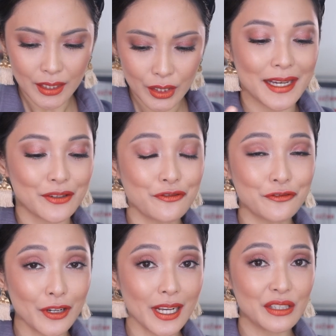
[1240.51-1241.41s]
Uh, kung
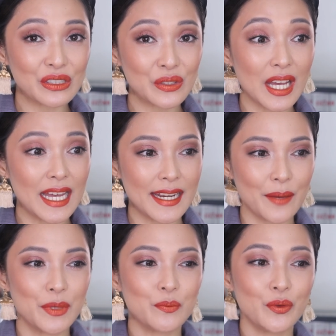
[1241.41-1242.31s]
fallouts yung
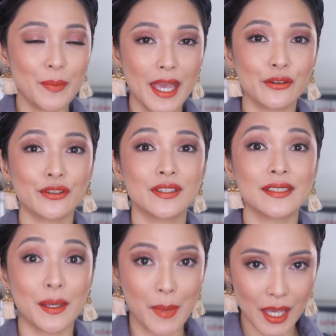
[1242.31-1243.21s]
hahanapin mo, meron
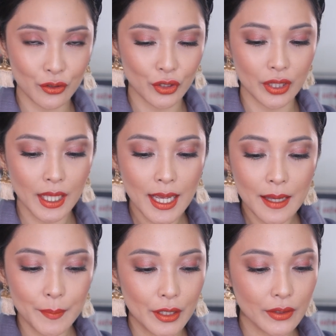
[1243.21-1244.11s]
sa meron.
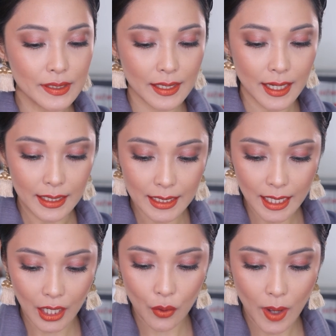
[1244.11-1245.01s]
Pero kasi ang
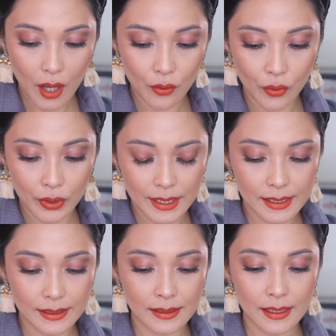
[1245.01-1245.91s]
ginagawa ko
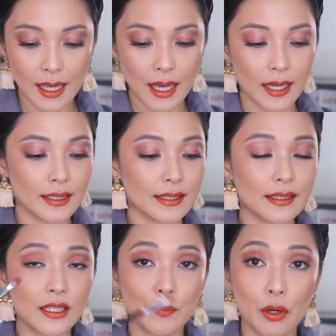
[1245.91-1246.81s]
is,
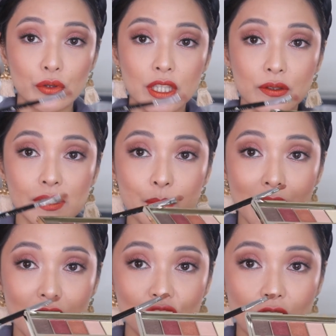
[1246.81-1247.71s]
nagdidip ako dito sa
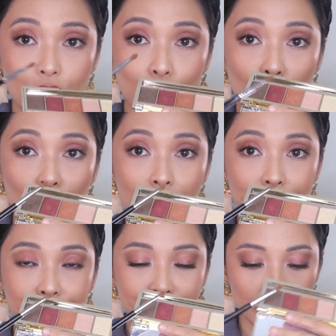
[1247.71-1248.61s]
may eyeshadow.
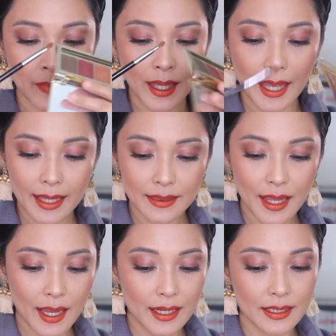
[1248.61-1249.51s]
And
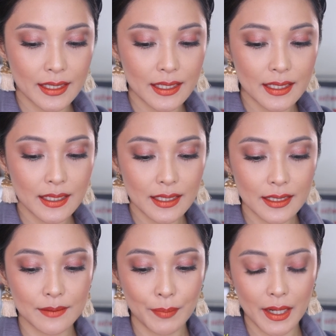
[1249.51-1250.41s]
then, i,
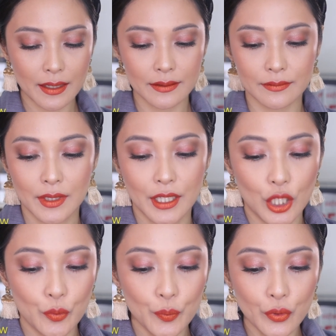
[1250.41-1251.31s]
parang
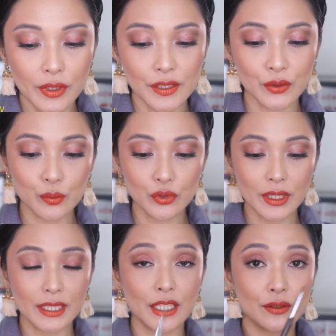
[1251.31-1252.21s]
ipupunas ko
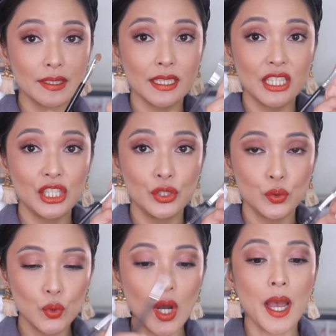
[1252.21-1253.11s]
muna dito sa
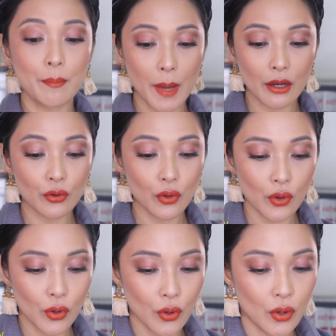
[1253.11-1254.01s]
tissue bago ko